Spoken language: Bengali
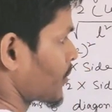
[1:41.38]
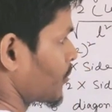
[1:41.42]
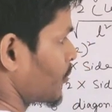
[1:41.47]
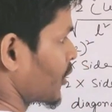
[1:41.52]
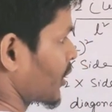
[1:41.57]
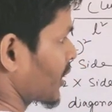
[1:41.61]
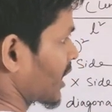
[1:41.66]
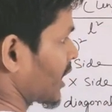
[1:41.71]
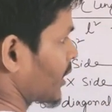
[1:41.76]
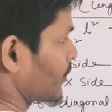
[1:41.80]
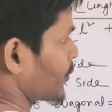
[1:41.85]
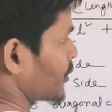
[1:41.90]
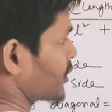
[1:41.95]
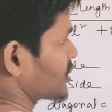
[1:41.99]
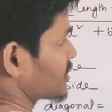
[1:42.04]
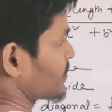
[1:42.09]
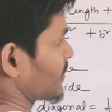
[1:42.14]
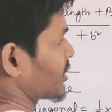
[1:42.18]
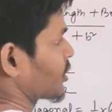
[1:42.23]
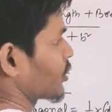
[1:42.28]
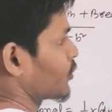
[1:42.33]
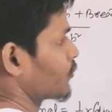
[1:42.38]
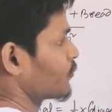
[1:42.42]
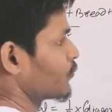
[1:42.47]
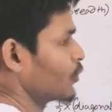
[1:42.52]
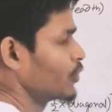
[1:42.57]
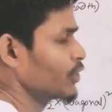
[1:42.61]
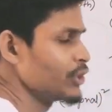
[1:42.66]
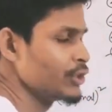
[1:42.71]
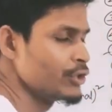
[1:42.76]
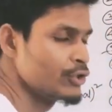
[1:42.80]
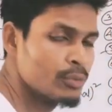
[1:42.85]
বর্গের পরিসীমা দেখো
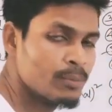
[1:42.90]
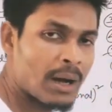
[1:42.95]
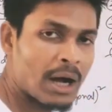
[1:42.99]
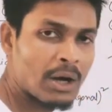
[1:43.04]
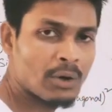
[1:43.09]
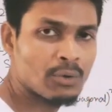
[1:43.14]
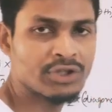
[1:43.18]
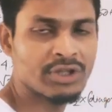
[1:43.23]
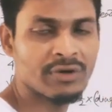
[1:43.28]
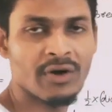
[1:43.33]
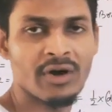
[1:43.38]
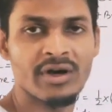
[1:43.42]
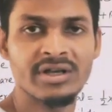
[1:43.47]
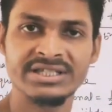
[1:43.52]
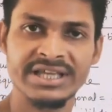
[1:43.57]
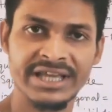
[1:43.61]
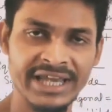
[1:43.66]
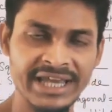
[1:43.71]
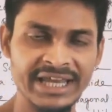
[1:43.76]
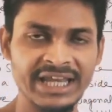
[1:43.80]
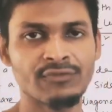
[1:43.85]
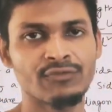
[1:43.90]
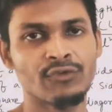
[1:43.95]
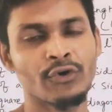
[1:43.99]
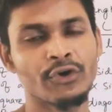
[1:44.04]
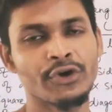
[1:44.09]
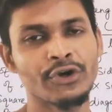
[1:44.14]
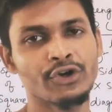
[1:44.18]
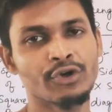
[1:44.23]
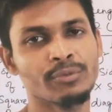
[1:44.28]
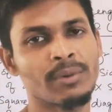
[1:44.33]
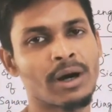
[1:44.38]
ফোর ইন্টু বাহু দেওয়া হয়েছে সেনে
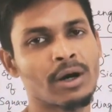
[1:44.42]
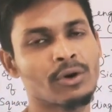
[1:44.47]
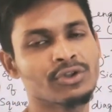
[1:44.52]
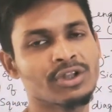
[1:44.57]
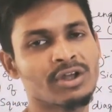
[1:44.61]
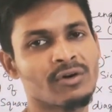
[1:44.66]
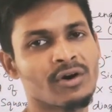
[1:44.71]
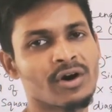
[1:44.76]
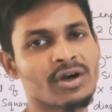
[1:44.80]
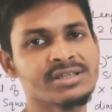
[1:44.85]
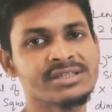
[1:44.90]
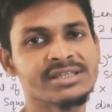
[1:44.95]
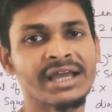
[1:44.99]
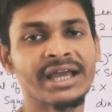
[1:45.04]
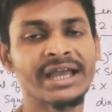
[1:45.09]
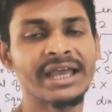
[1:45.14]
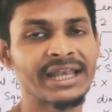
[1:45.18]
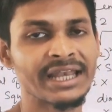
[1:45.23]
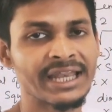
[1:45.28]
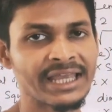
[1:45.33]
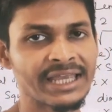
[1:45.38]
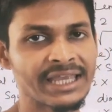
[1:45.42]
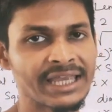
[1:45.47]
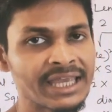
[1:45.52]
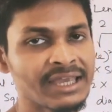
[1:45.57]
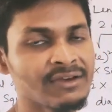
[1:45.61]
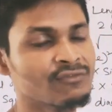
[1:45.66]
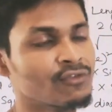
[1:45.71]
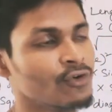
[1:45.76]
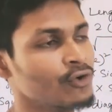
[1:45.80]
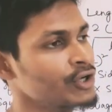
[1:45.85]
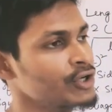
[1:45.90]
ফোর ইন্টু বাহু দেওয়া হয়েছে সেনে কি
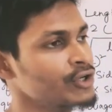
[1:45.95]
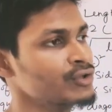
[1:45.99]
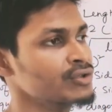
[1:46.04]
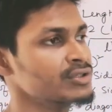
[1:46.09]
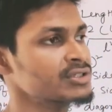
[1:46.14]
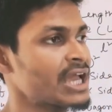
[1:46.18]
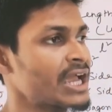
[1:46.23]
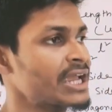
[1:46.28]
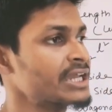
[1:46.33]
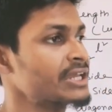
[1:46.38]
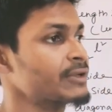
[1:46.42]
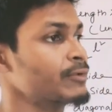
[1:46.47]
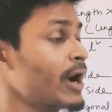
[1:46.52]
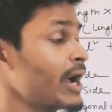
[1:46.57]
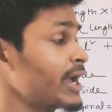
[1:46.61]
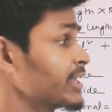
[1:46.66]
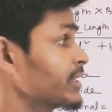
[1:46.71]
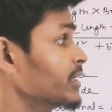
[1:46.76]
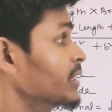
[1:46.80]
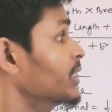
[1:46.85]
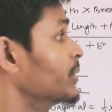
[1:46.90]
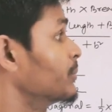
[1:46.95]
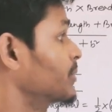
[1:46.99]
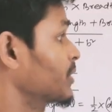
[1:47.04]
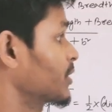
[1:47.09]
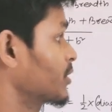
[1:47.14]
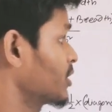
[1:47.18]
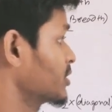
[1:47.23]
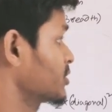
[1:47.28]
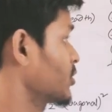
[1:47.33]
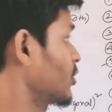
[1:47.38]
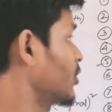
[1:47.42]
ফোর ইন্টু সাইড হোয়াই
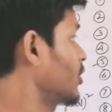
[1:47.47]
বিকজ